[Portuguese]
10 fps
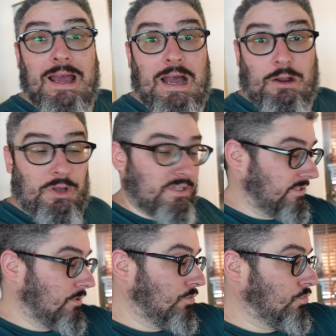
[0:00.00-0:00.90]
agora
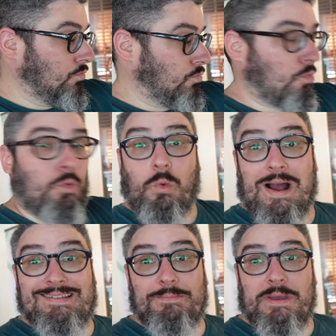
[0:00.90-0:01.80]
são
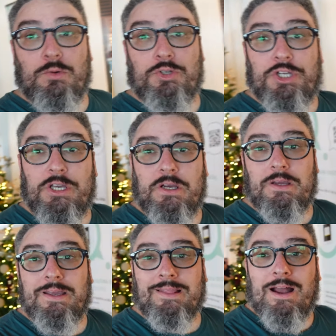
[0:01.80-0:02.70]
quase meio-dia
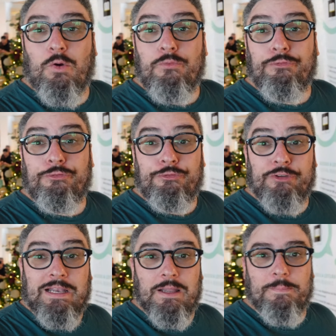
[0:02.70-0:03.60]
e tá com
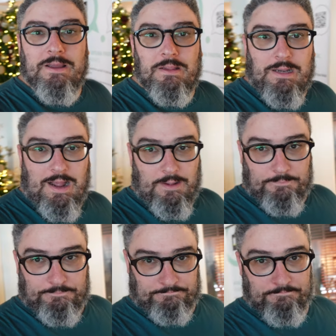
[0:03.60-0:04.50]
fila para entrar.
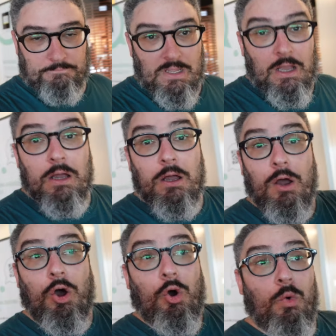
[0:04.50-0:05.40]

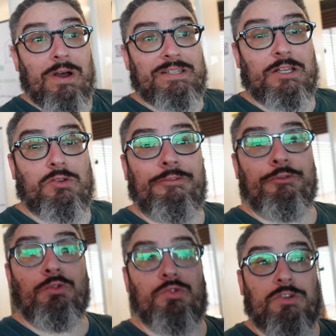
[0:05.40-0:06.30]
O acesso
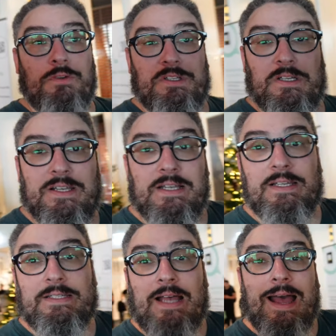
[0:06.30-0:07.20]
avulso, se você quiser
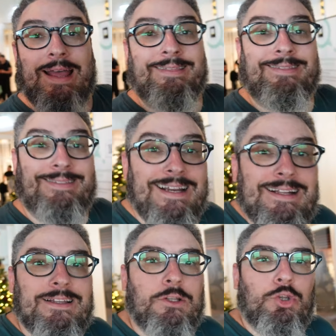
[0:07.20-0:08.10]
acessar, é
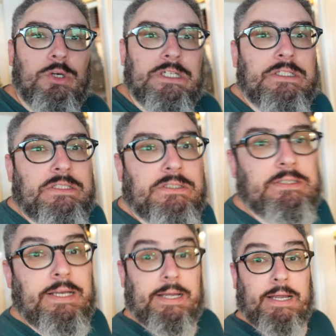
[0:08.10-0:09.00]
32
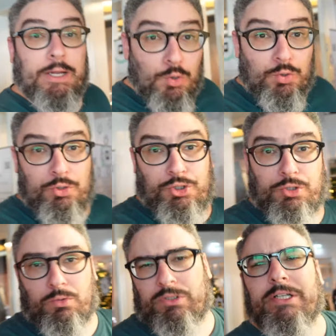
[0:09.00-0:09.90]
euros,
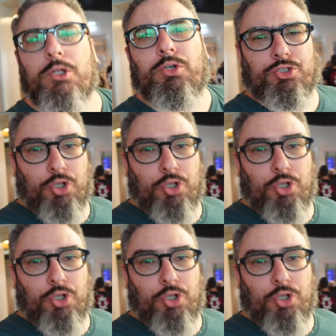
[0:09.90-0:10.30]
32